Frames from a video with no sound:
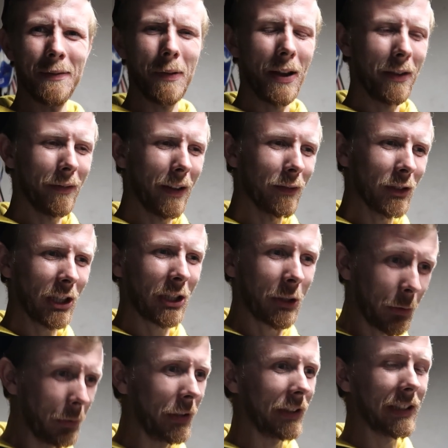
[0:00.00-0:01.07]
Powiem wam, że
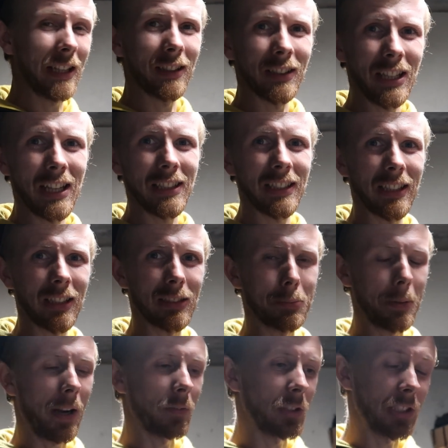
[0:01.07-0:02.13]
kurde, no nie idzie tego
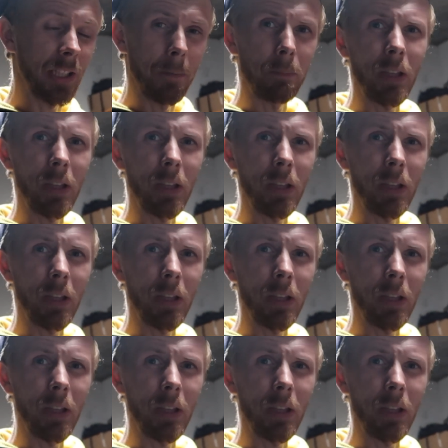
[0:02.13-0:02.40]
sprawdzić.